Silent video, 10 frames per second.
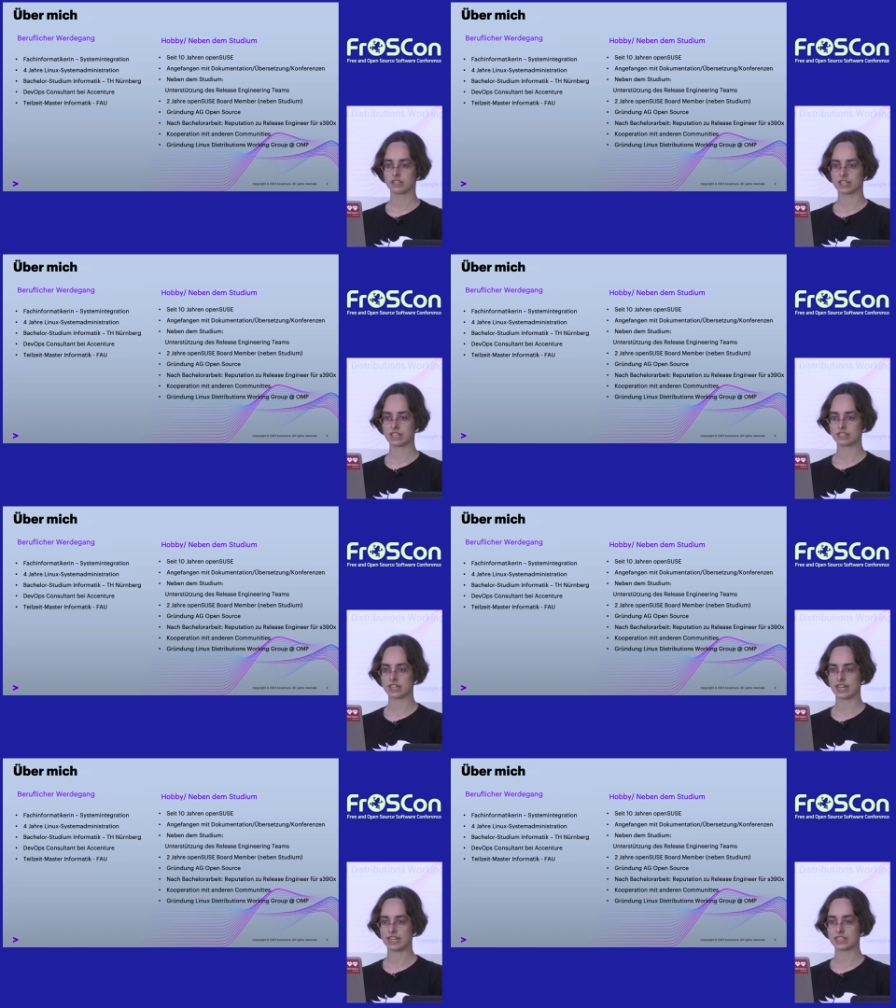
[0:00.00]

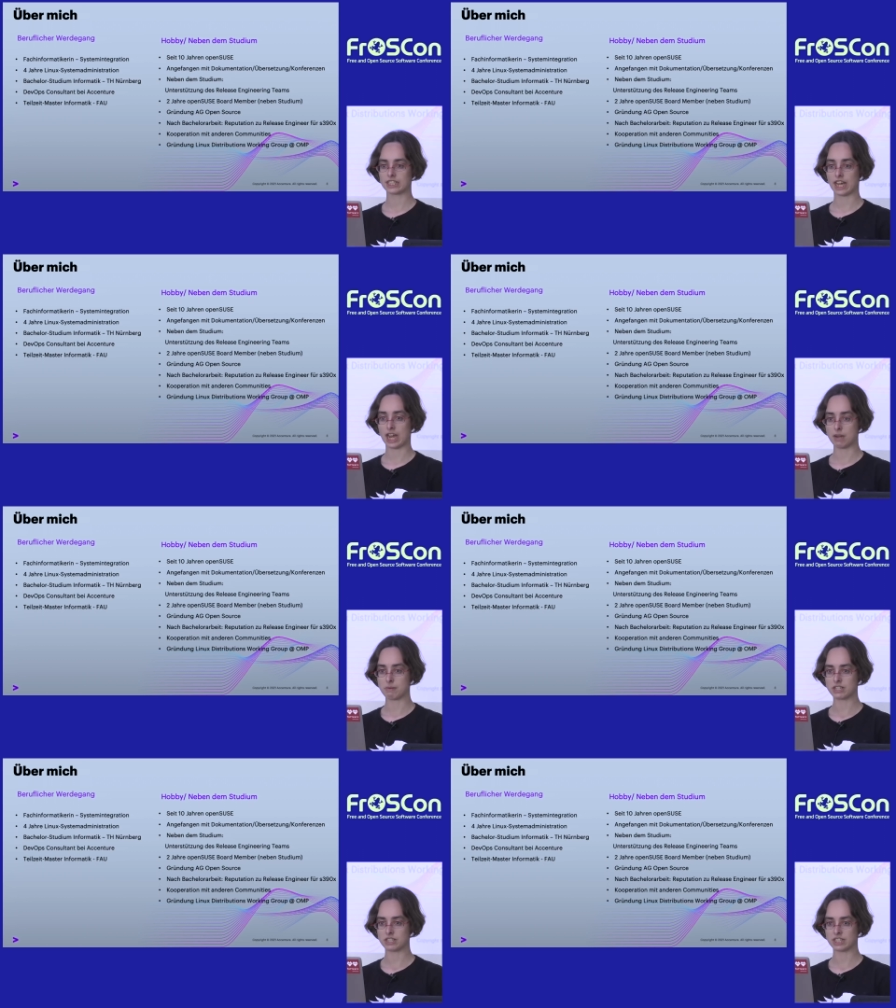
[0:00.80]
drangehängt,
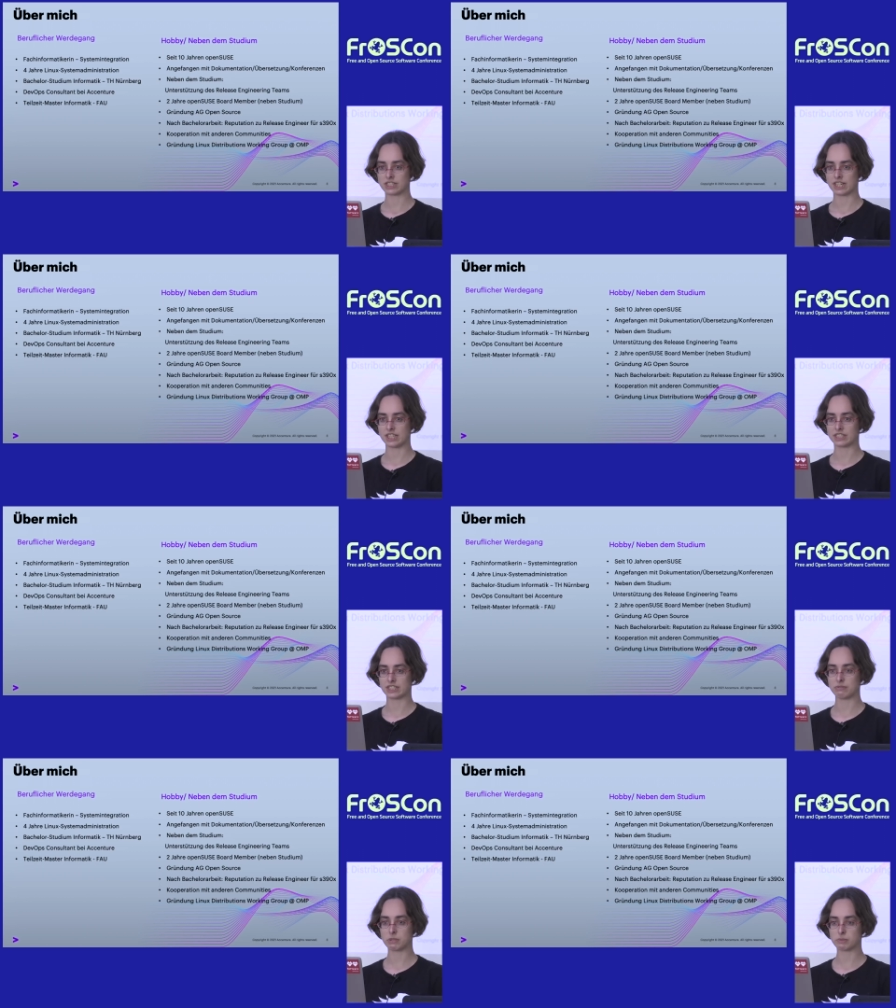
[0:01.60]
arbeite jetzt als
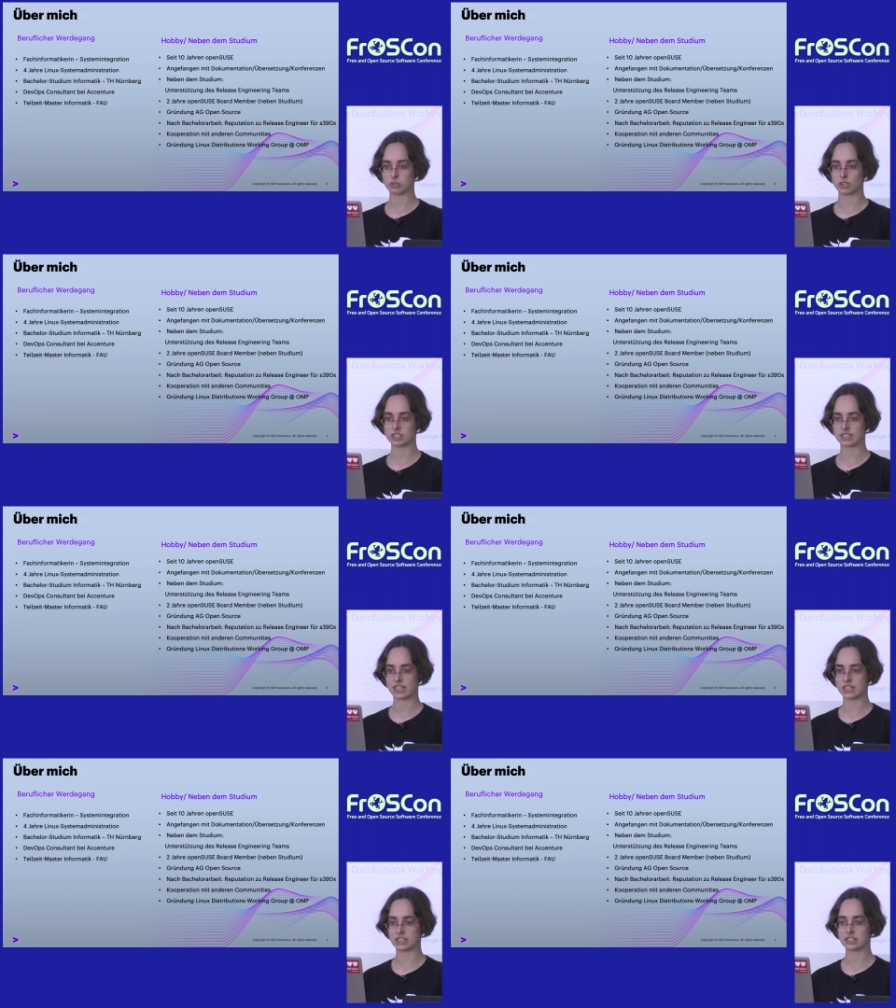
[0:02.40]

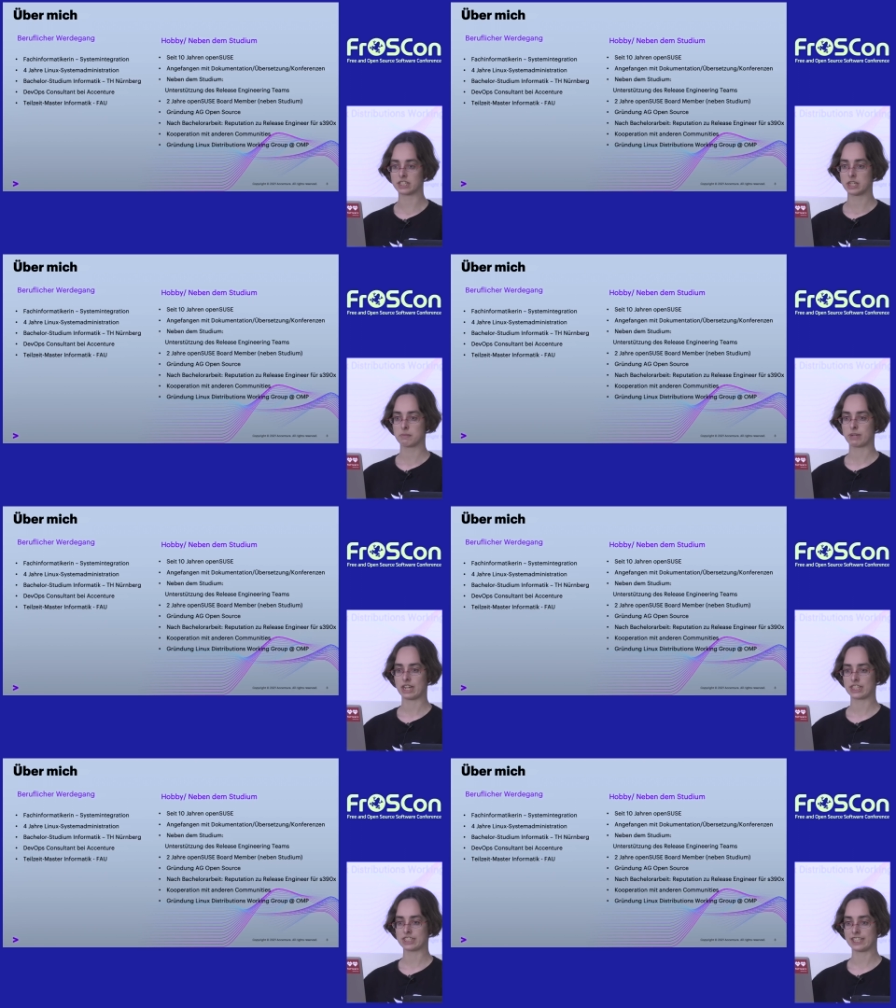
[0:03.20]
DevOps-Consultant bei
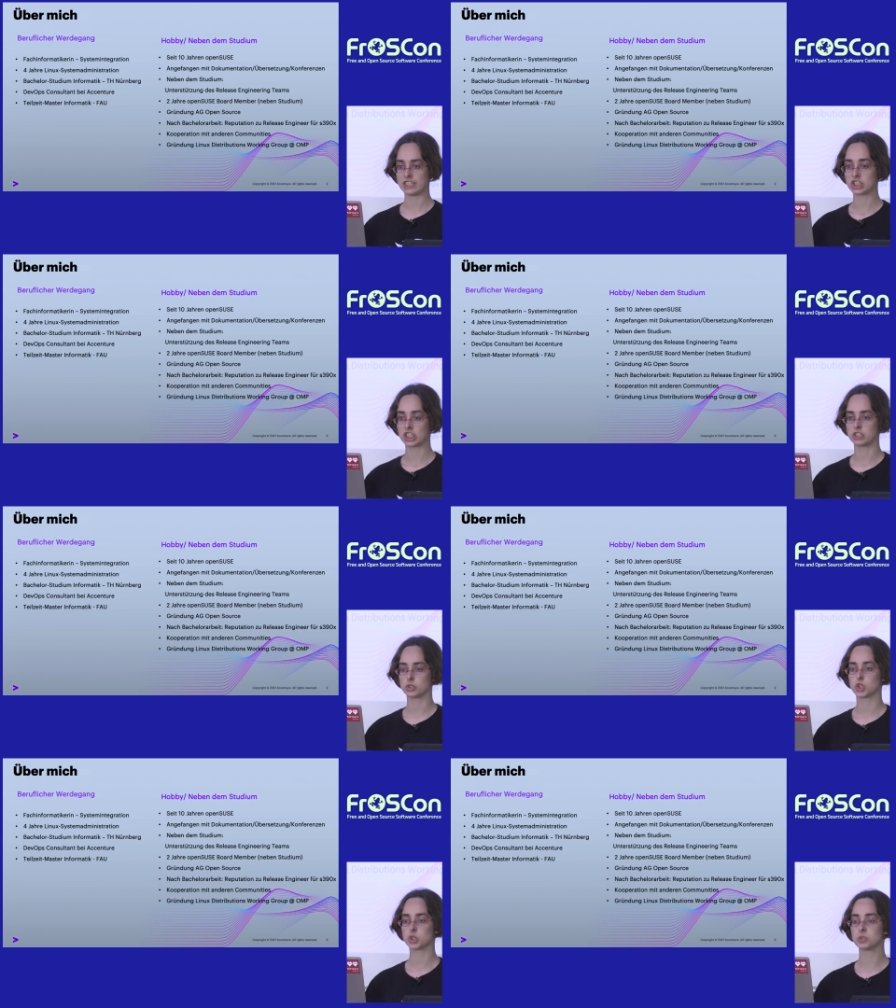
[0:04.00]
Accenture
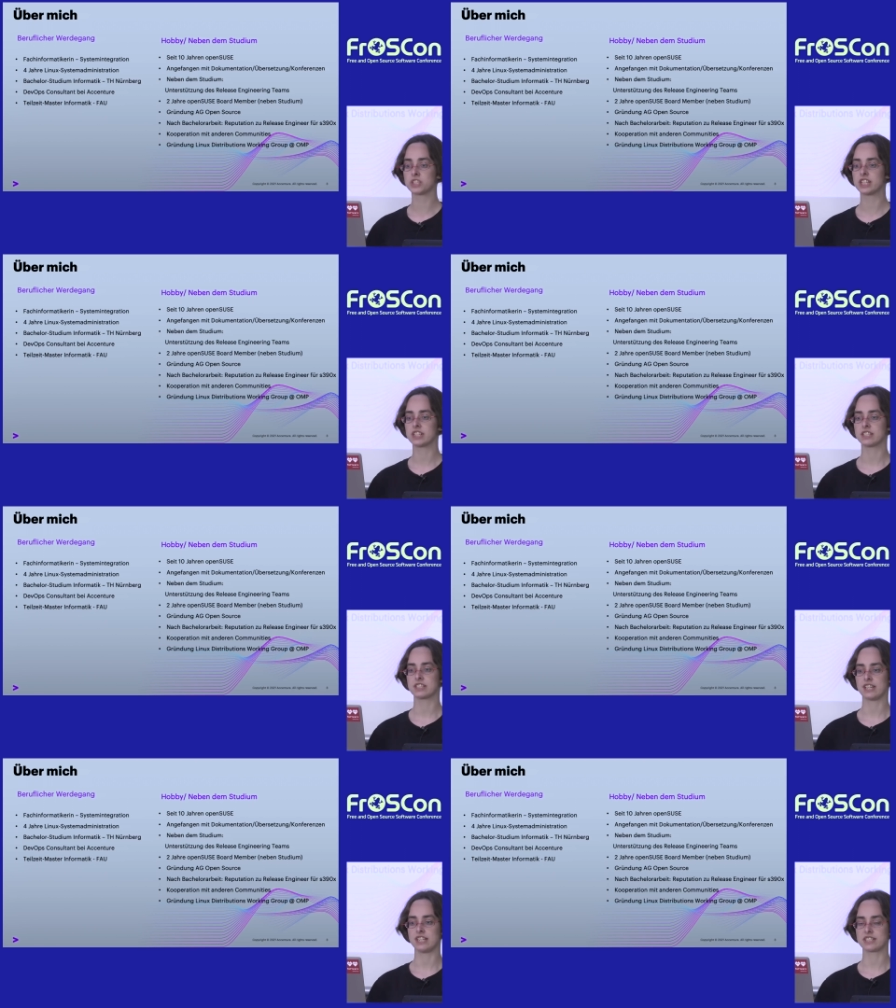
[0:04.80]
und studiere in
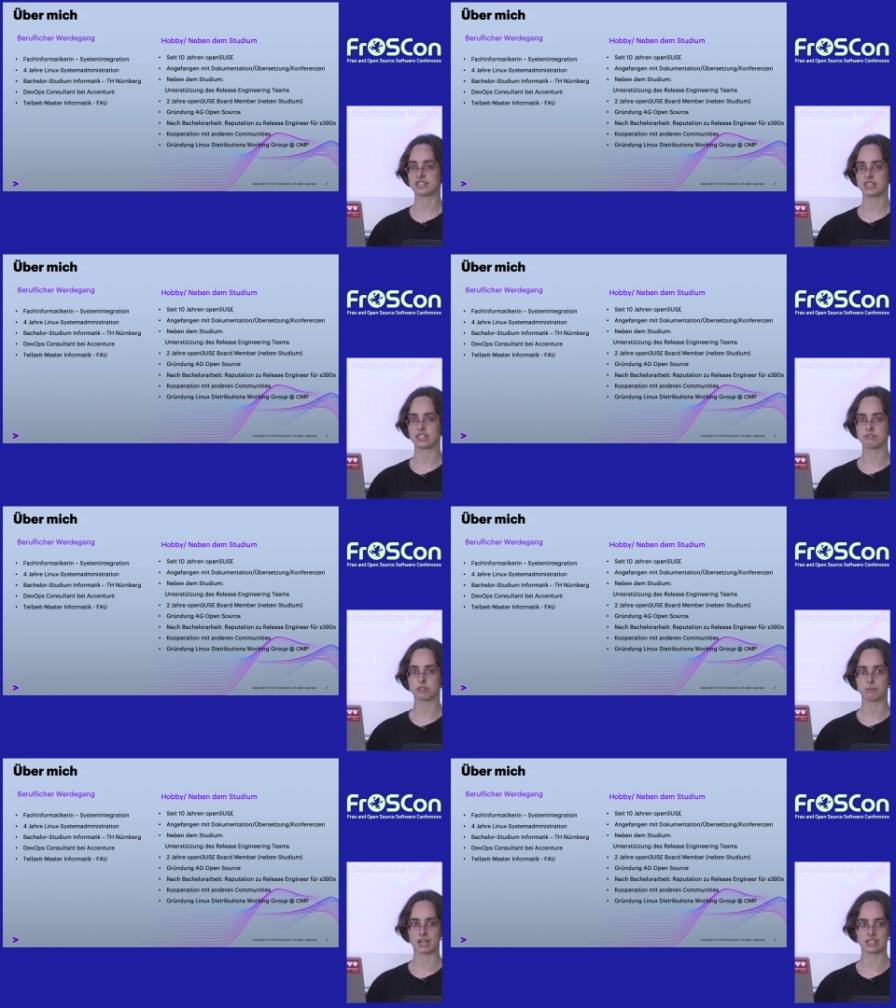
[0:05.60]
Teilzeit
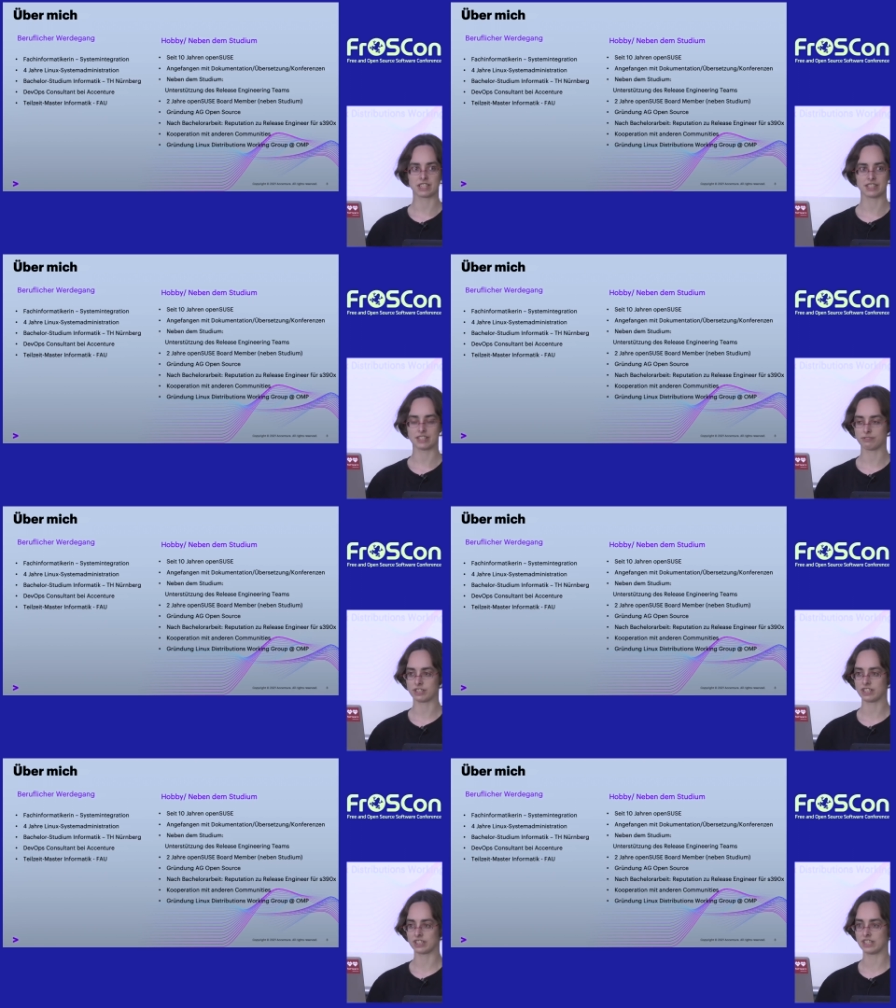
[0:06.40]
Informatik an der
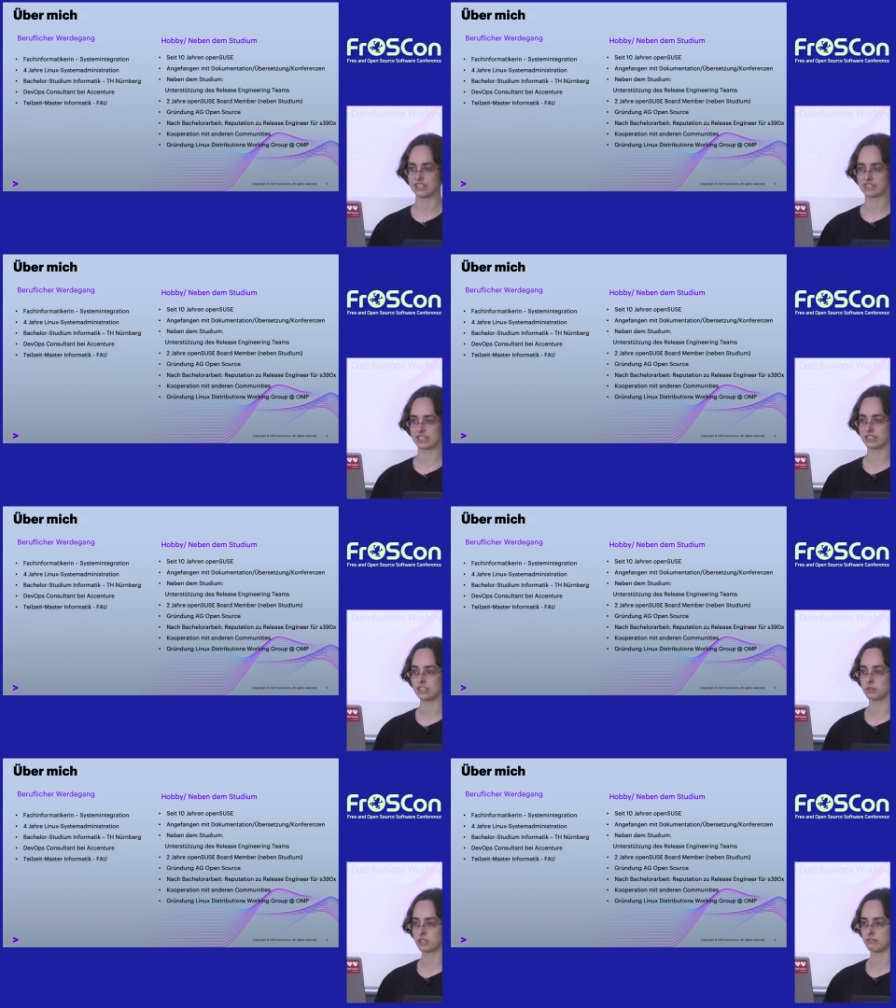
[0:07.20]

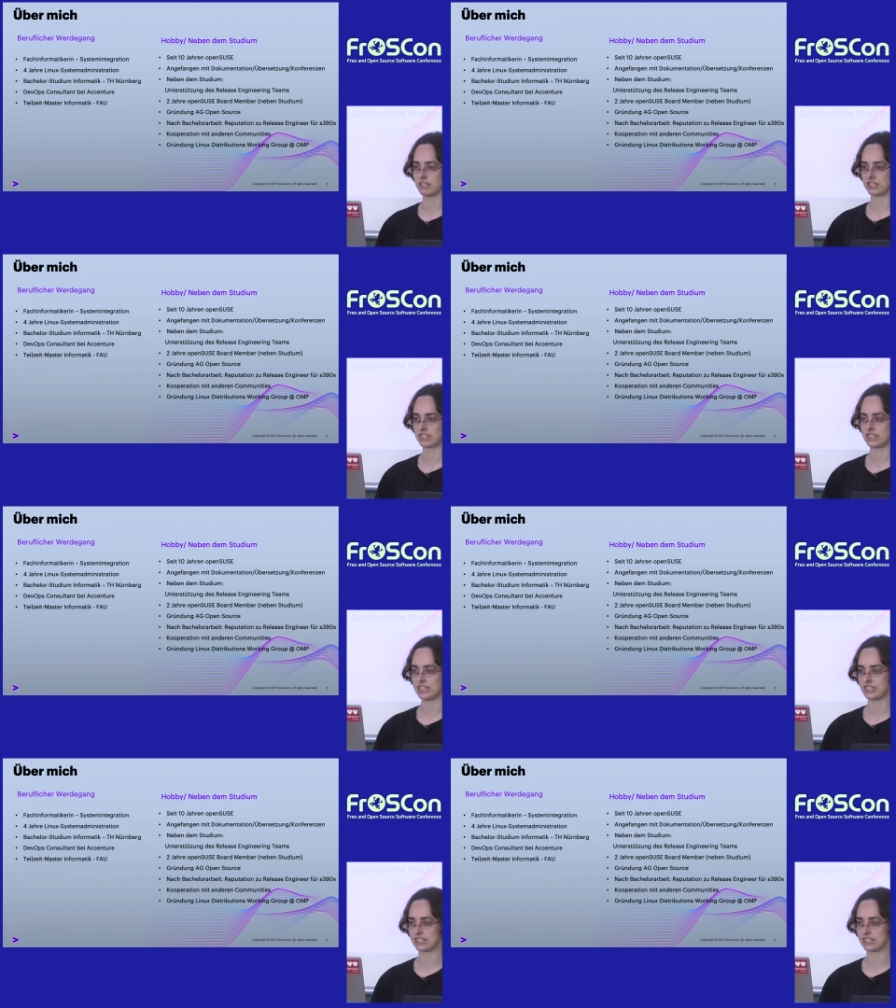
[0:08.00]
Friedrich-Alexander-Universität.